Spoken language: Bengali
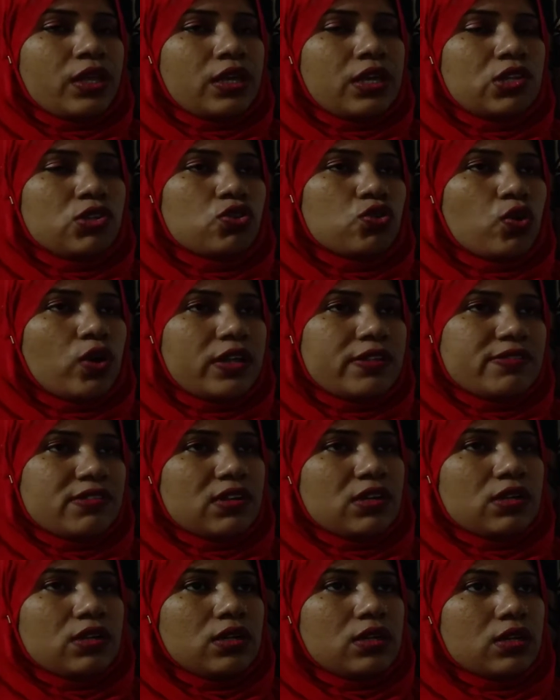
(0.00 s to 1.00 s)
কিছু
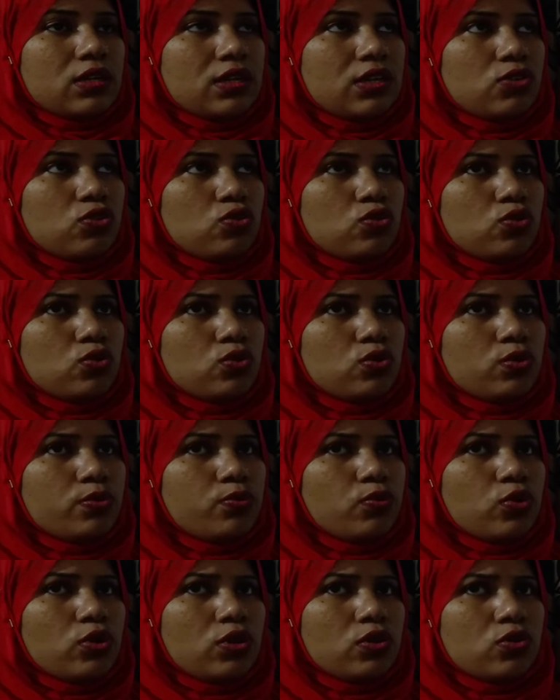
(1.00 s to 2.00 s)
অজানা কিছু
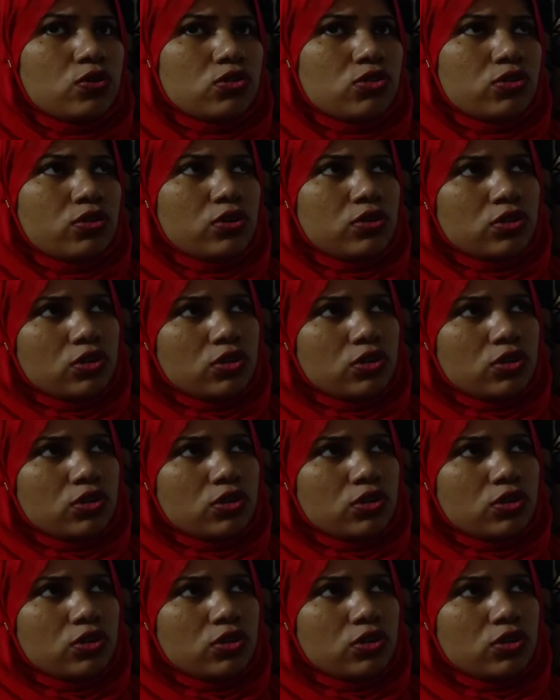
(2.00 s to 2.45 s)
মনে হচ্ছিল